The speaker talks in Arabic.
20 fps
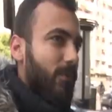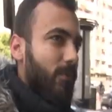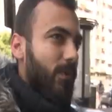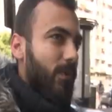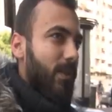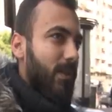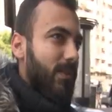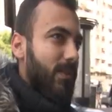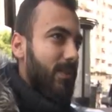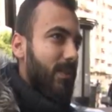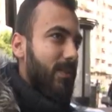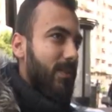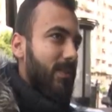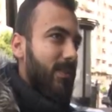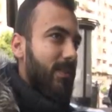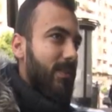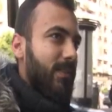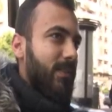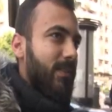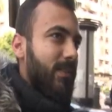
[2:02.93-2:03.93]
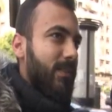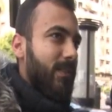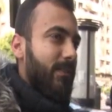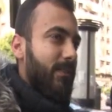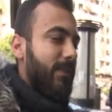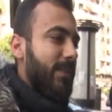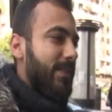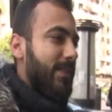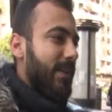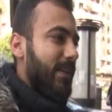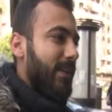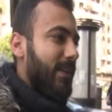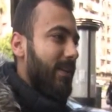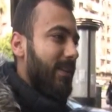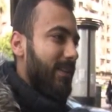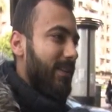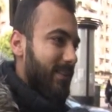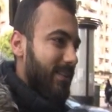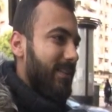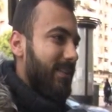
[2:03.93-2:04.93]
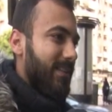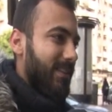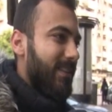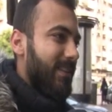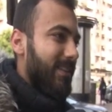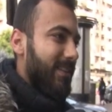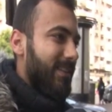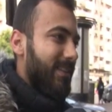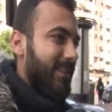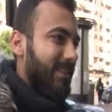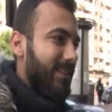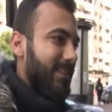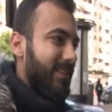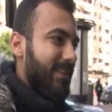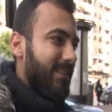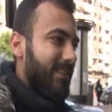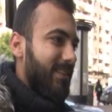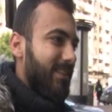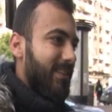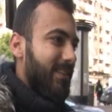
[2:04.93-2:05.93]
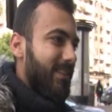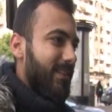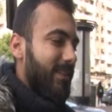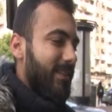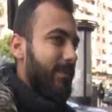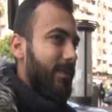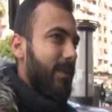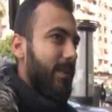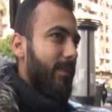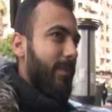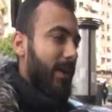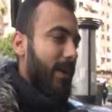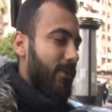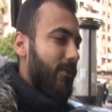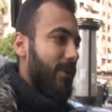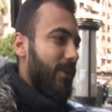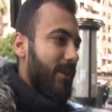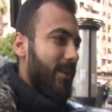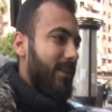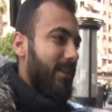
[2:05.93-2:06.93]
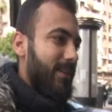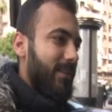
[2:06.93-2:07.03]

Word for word: والله استاذ آه، الفيزياء ايه في البكالوريا؟